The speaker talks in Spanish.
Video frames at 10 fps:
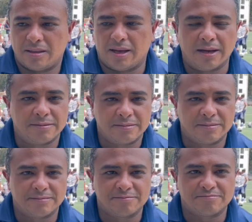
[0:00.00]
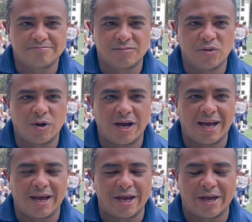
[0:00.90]
ah, no
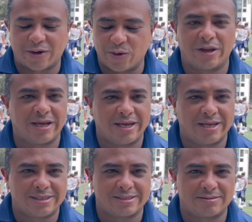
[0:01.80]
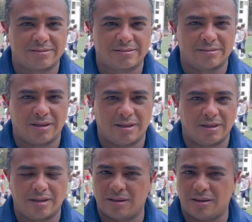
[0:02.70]
hay errores,
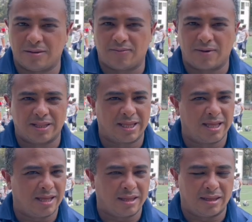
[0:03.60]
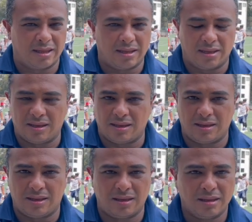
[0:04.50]
eh, falta
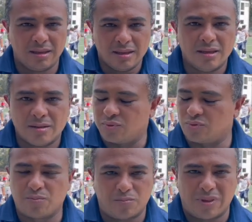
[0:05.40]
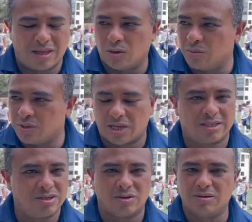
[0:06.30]
de pues, de
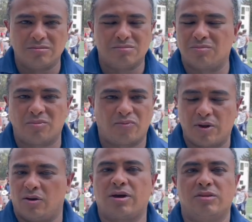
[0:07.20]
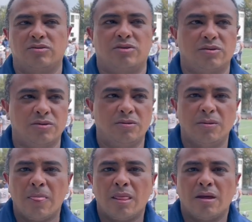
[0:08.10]
comunicación fue lo que nos dio, ¿no?
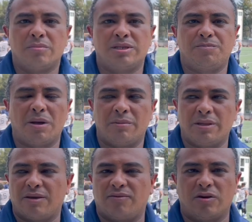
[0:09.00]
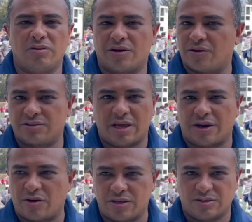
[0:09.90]
Principalmente fueron errores,
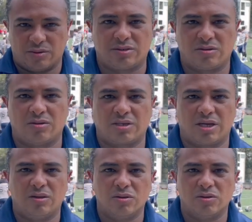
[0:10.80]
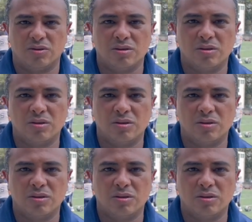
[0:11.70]
errores nuestros los que no nos,